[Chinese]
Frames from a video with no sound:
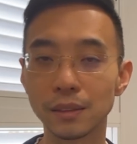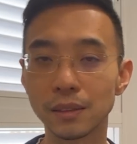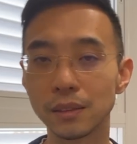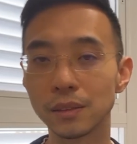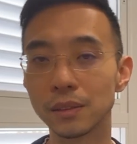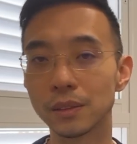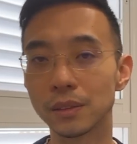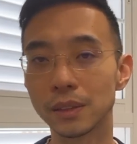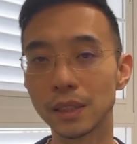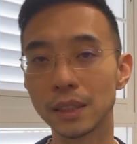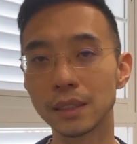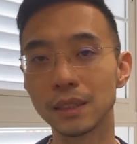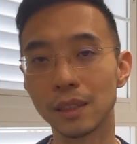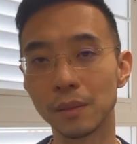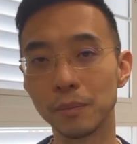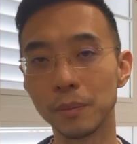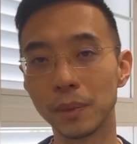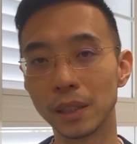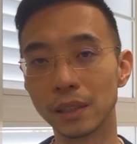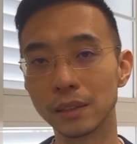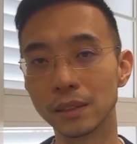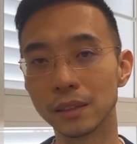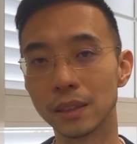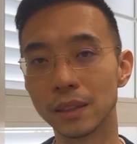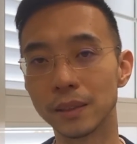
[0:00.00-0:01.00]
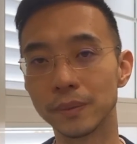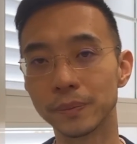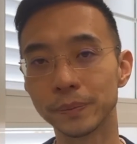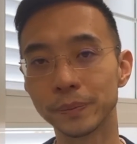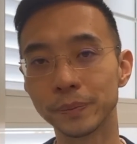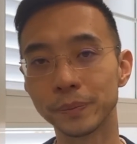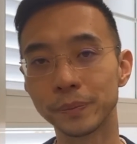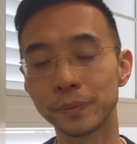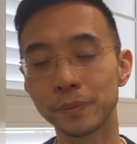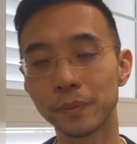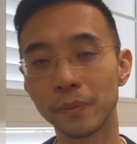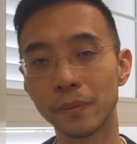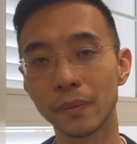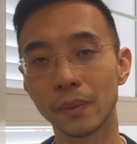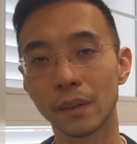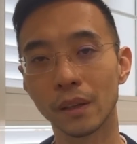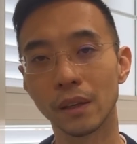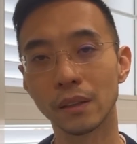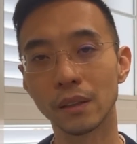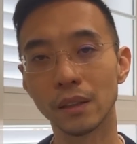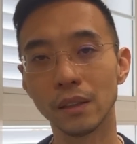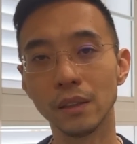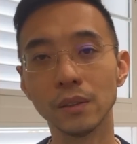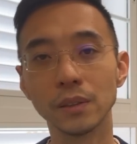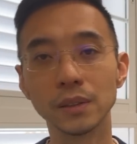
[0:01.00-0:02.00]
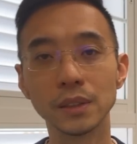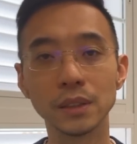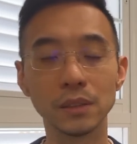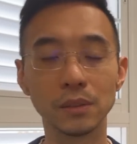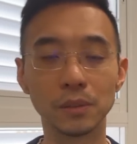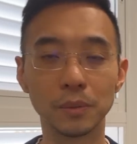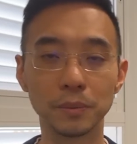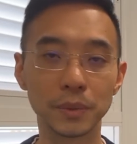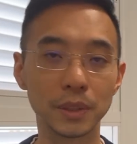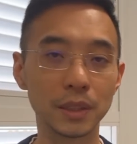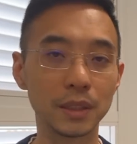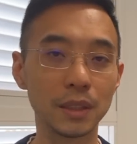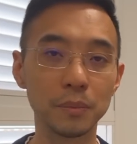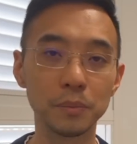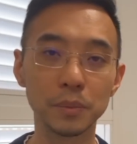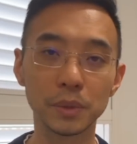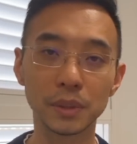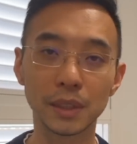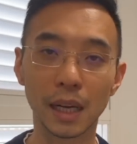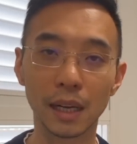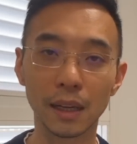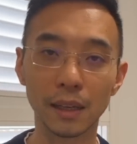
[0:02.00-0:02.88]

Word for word: 就这些名字。呃，六四我们今天不展